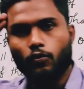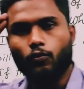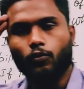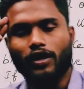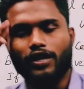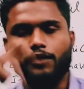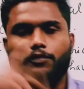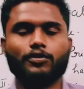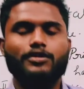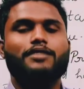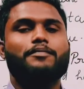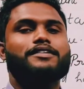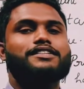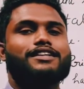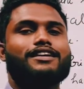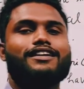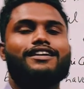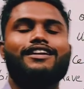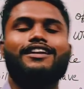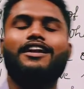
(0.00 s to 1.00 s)
வெல்கம் டு நம்ம
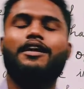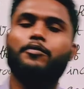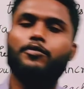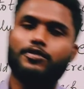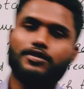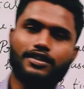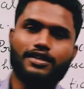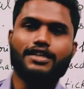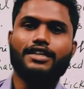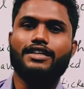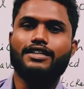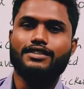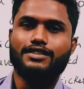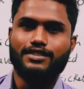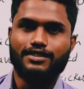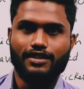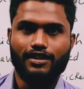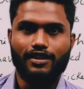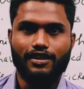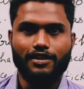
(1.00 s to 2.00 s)
சேனல் அனுலன்
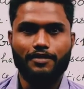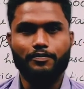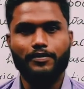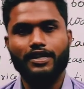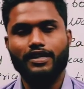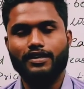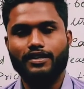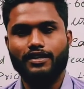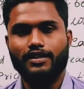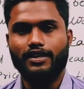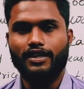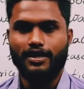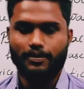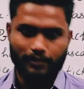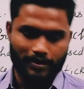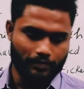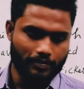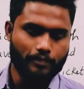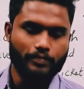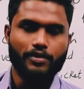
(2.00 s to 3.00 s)
கணேஷ் எல்லோரும் எப்படி இருக்கீங்க
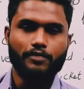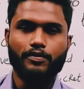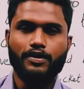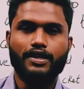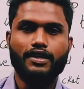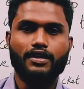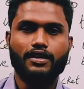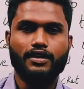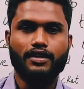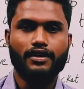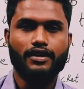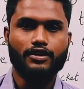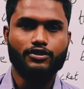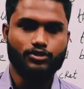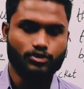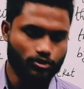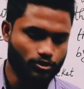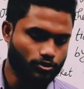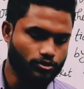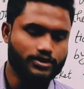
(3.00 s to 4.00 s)
எப்படி ப்ரிப்பேர் பண்ணிட்டு இருக்கீங்க
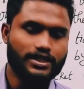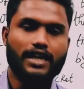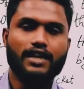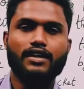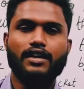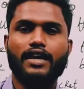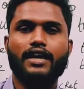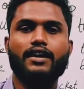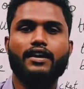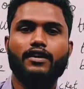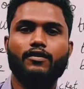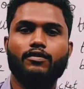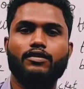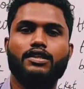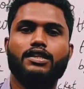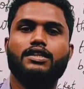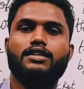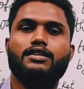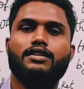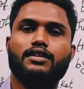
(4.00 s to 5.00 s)
ஸோ ஜான் நைன்டீன்
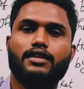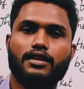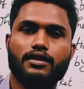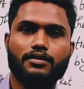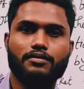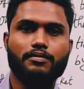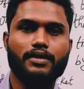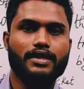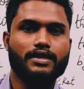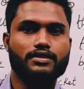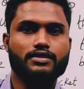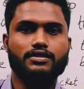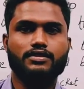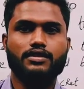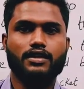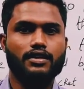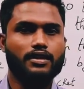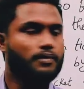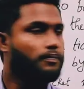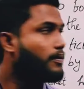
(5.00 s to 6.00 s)
வந்து கிளர்க் மைன்ஸ்
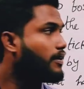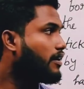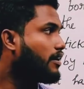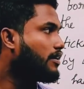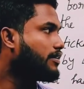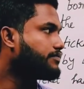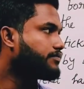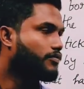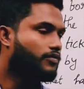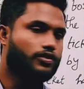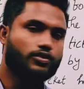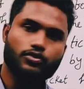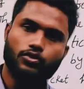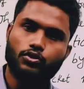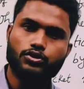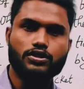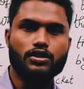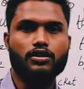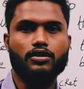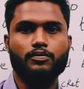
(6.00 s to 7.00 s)
கண்டிப்பாக
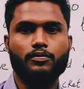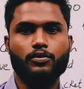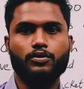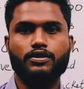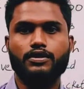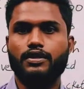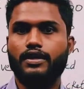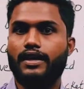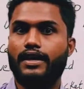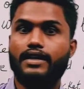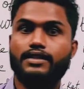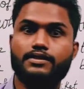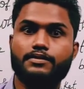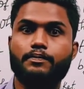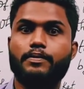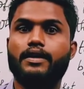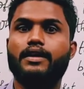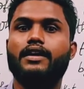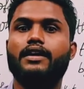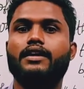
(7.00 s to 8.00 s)
யூஸ் ஆக போகுது
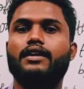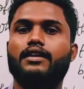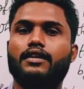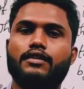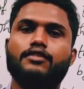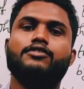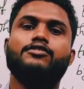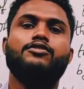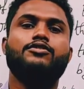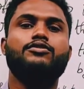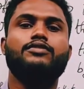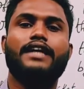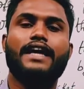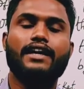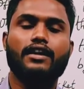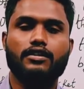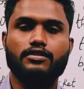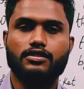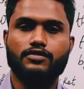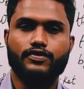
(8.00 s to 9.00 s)
எஸ்பிஐ கிளர்க்குக்கும்
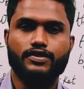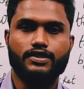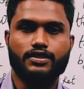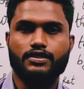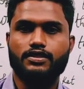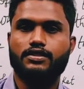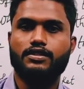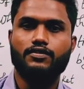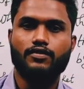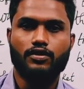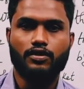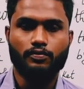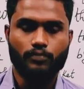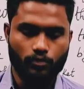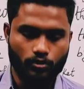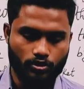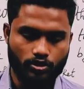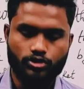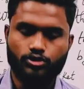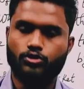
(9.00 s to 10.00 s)
டேட்டா எஃபிஷியன்சி
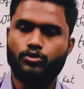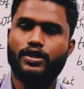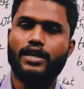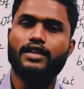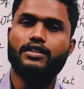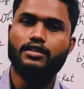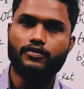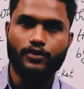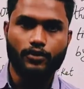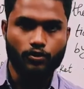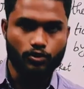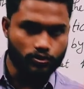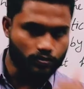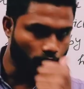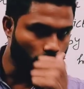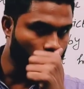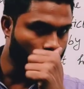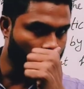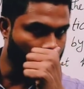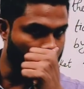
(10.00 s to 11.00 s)
வரப்போகுது ஸோ நேற்று வீடியோஸ்
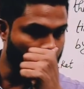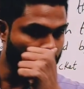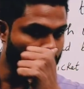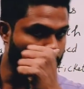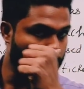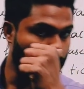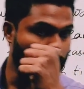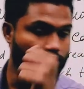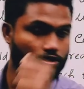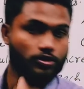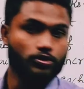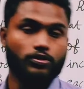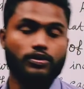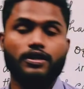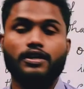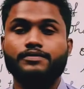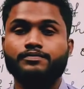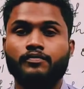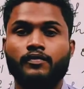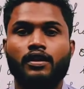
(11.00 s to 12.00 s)
போட்டிருந்தீங்க
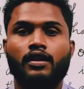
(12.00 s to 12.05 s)
பார்த்துக்கோங்க